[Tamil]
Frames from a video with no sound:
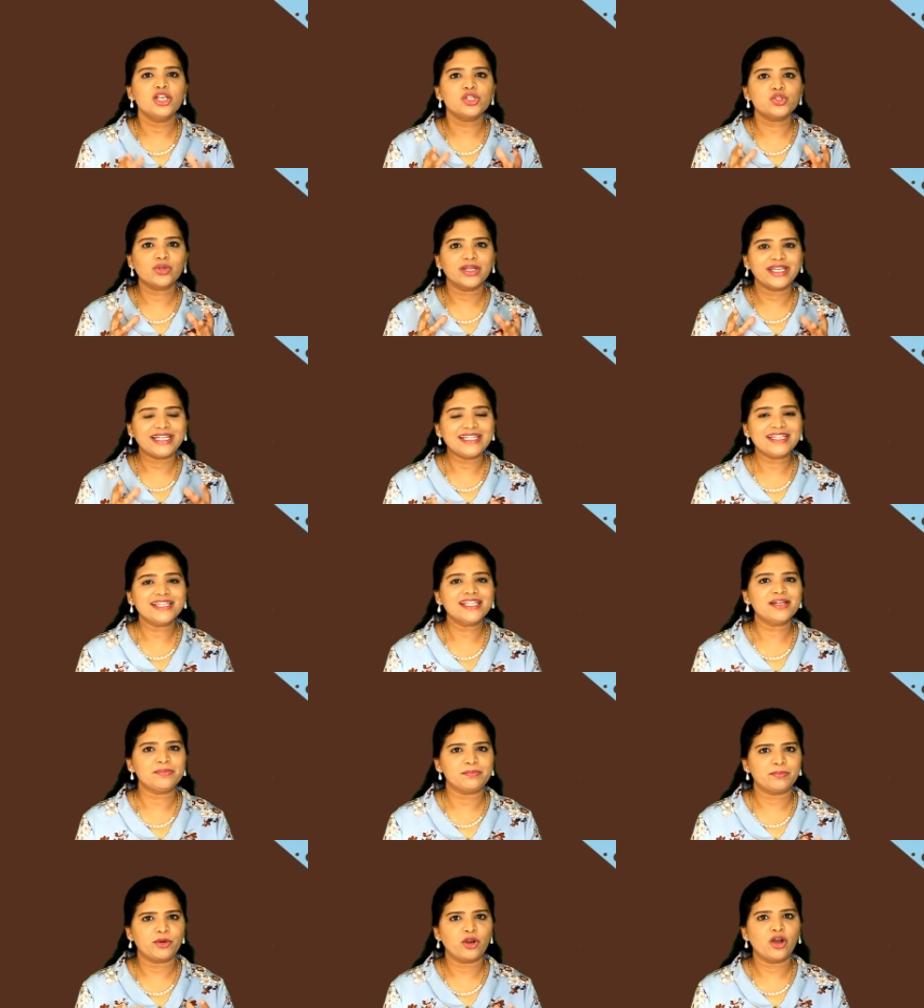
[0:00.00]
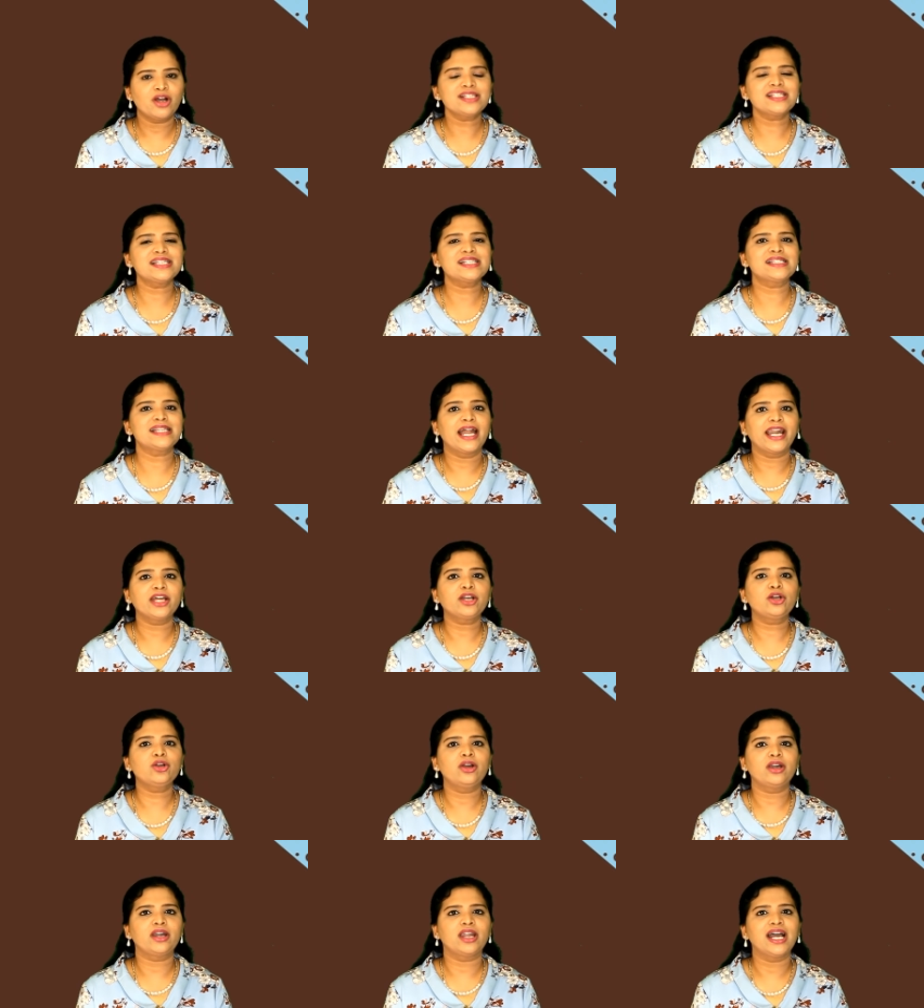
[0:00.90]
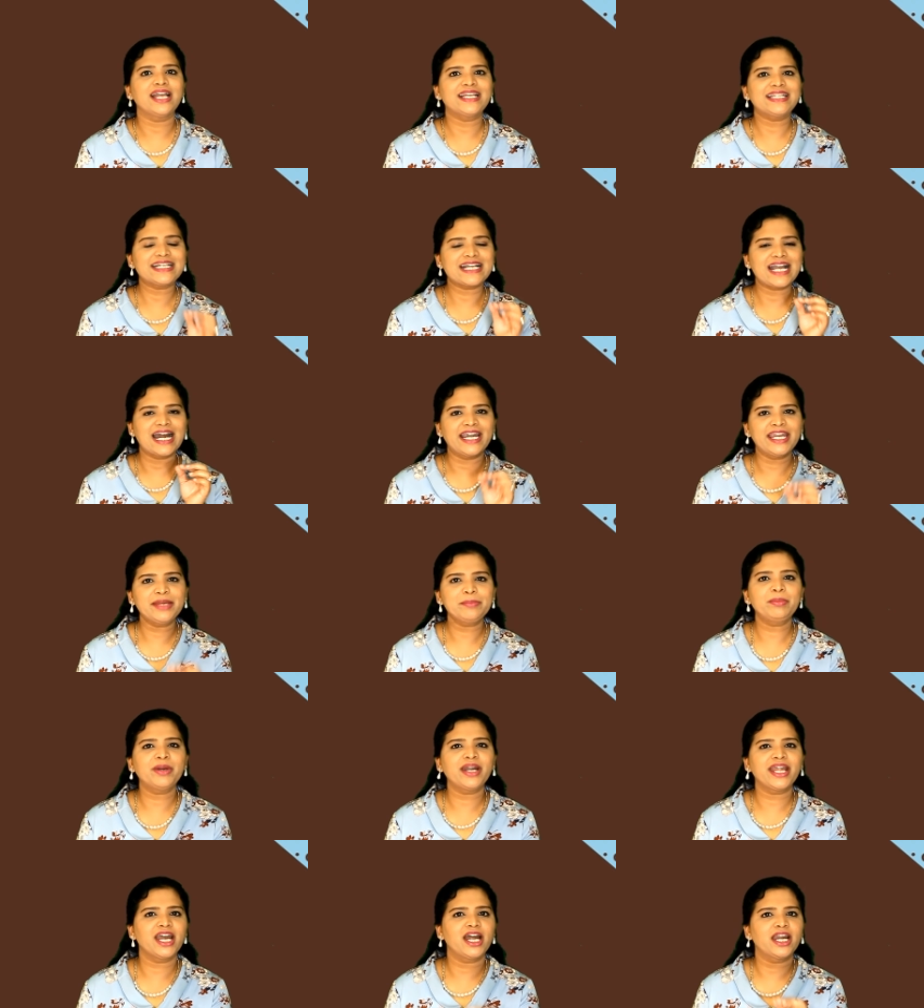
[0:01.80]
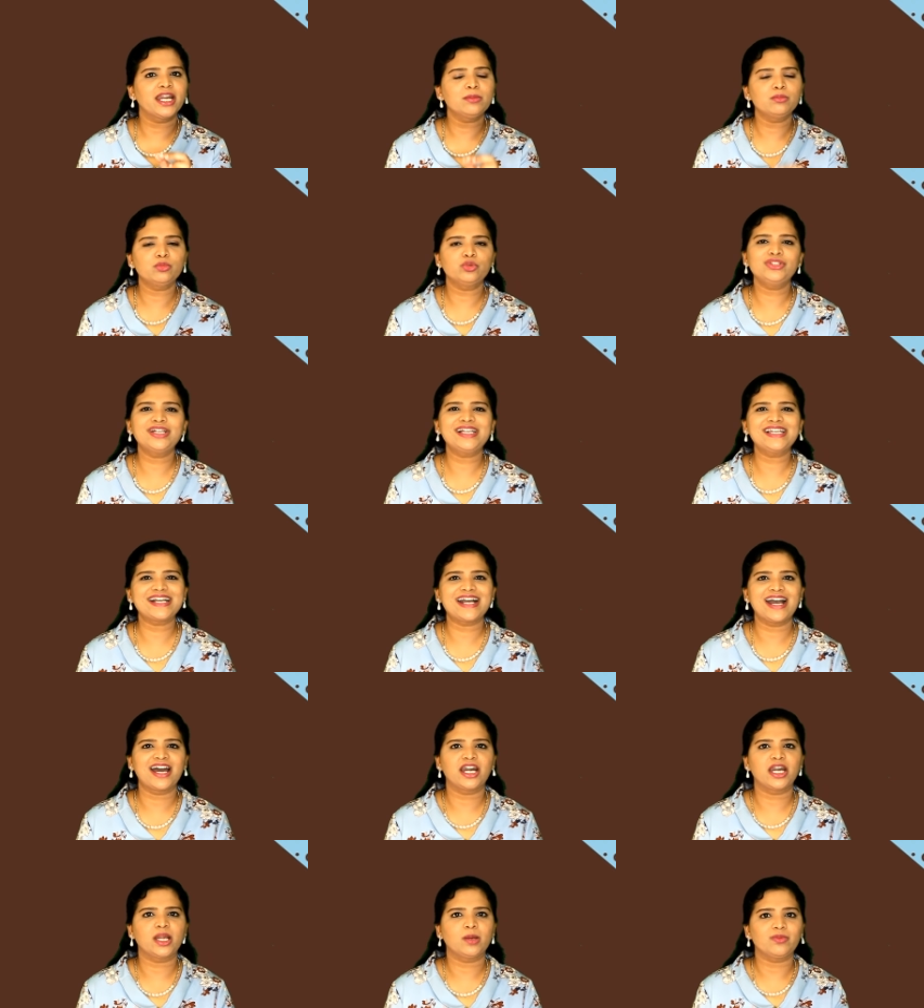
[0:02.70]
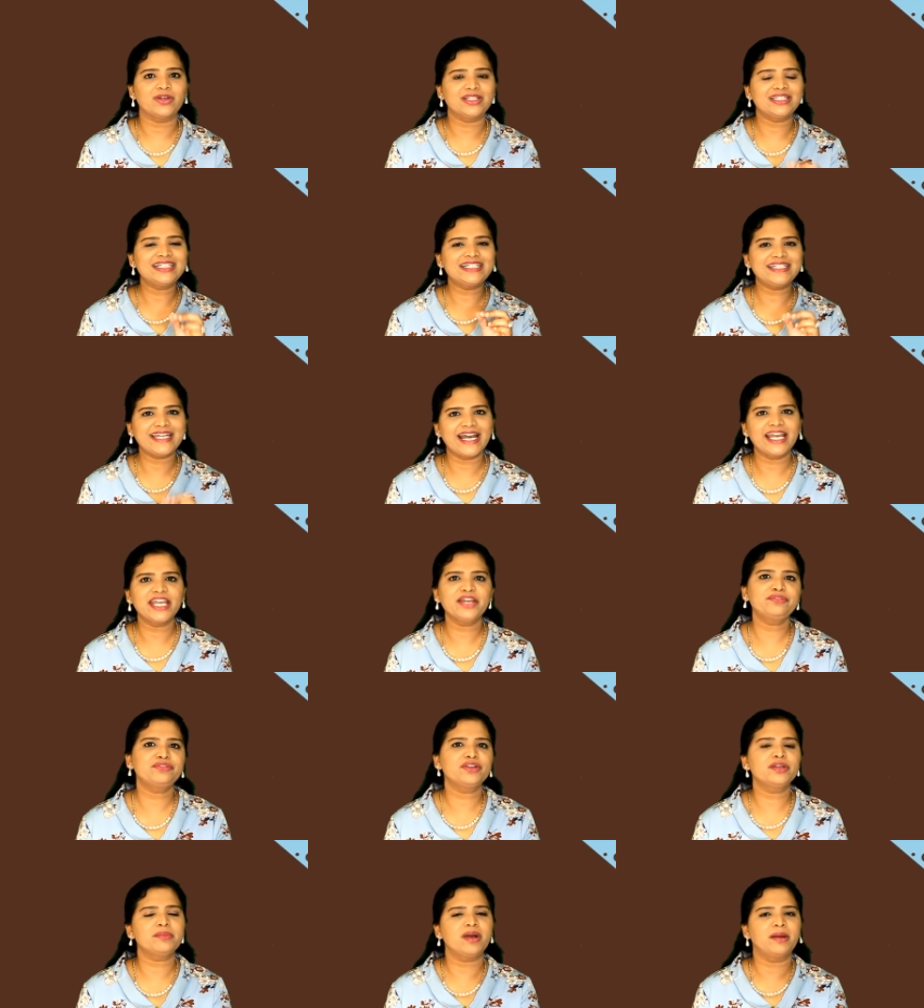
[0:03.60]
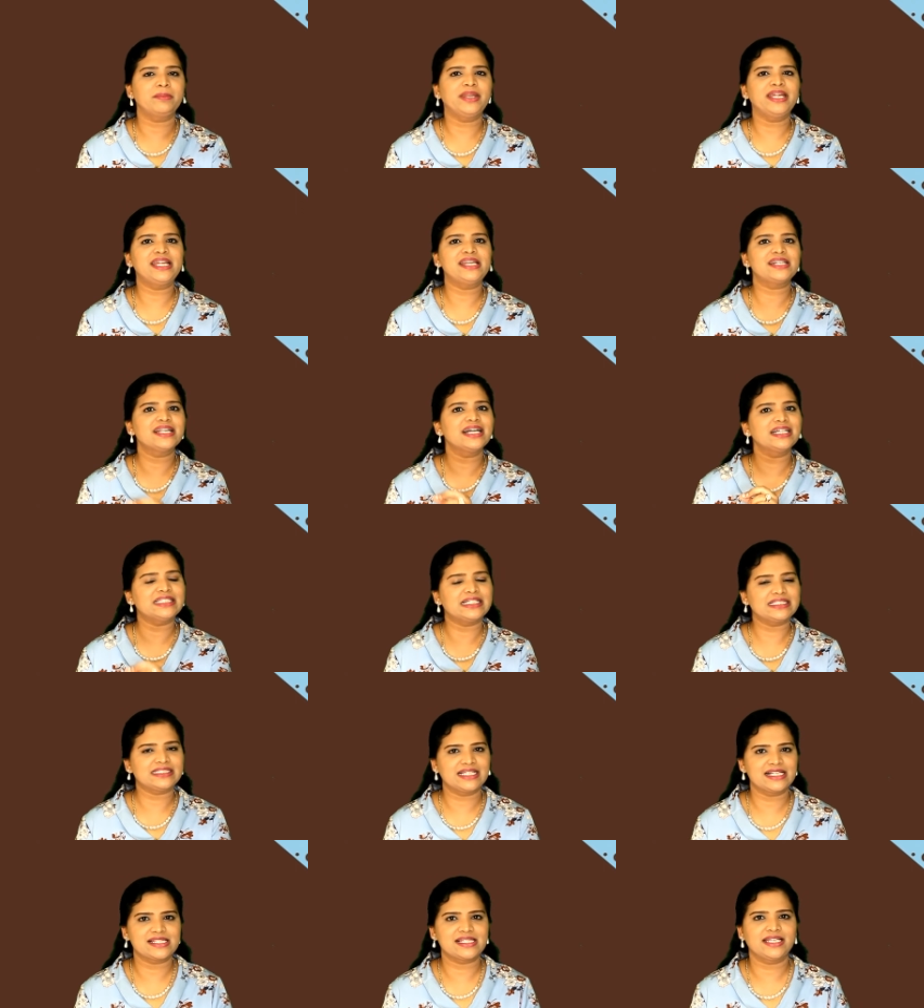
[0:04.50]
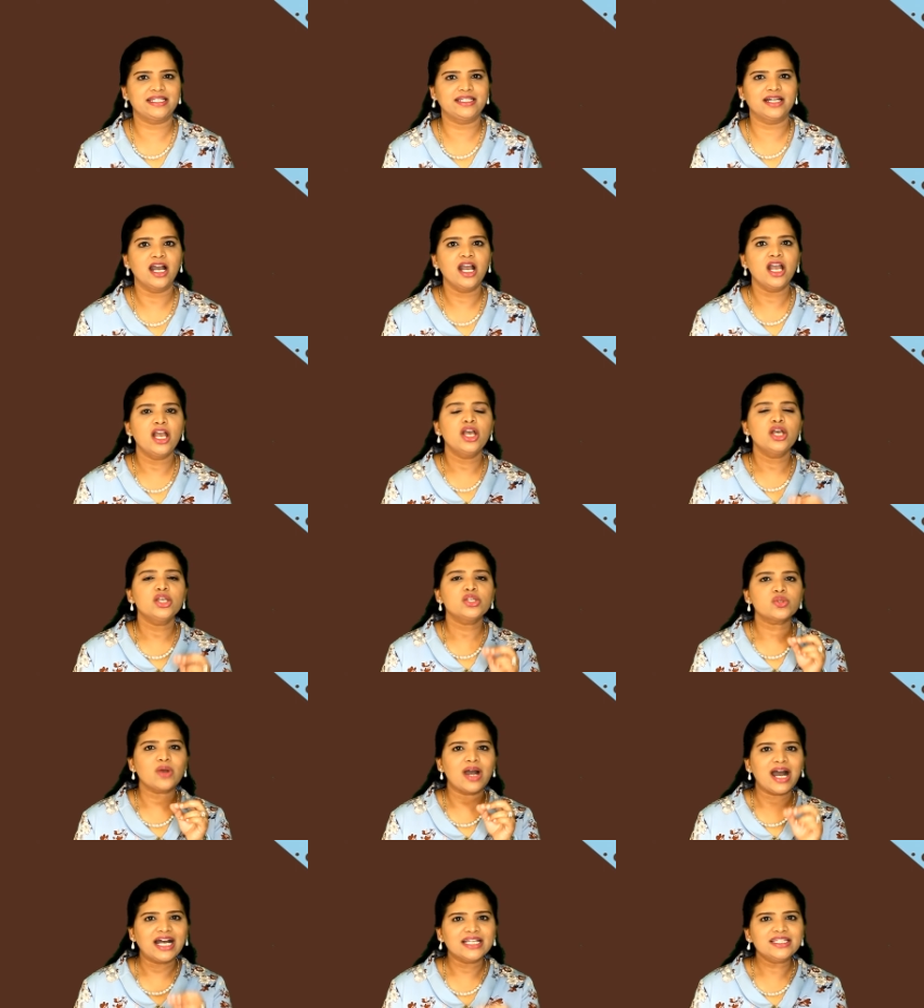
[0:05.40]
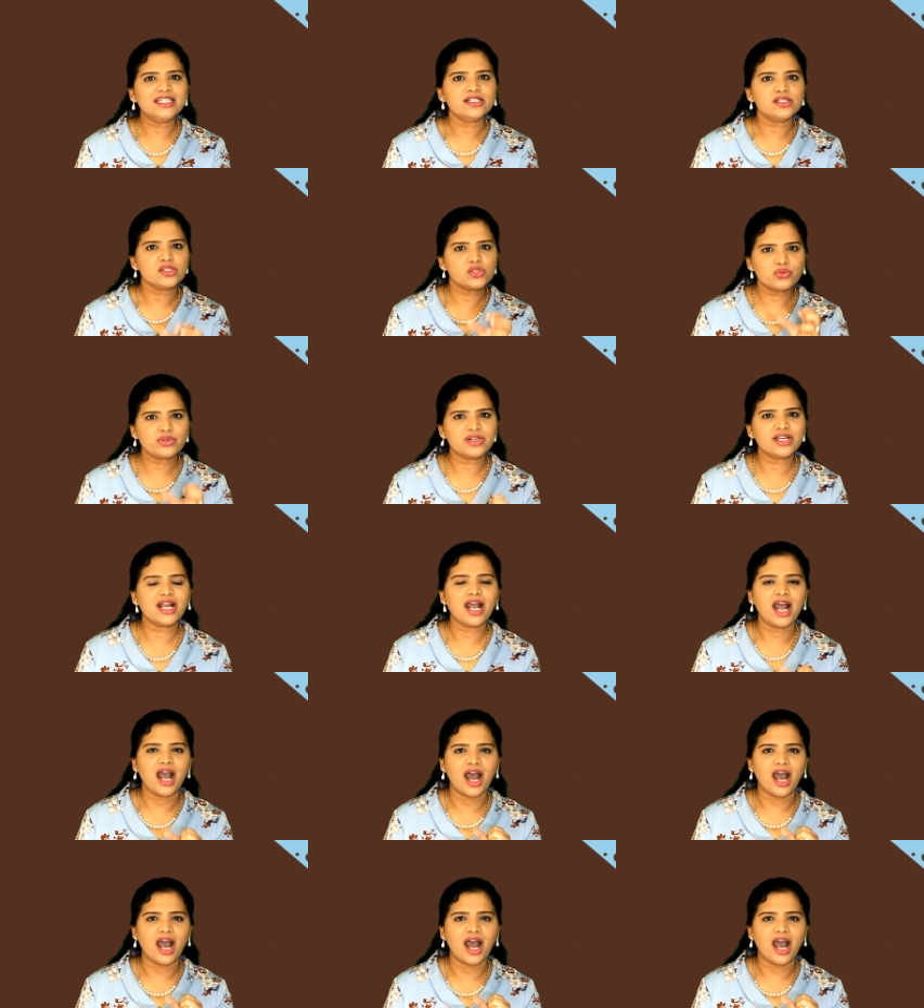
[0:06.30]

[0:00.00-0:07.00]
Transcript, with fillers: ஸோ இந்த ப்ராசஸ் நடக்கணும்னா இதுக்கு அடிப்படையான முதல் காரணம் வந்து டயஃப்ரம் அப்படின்ற அந்த தசை தான் ஸோ அது சுருங்க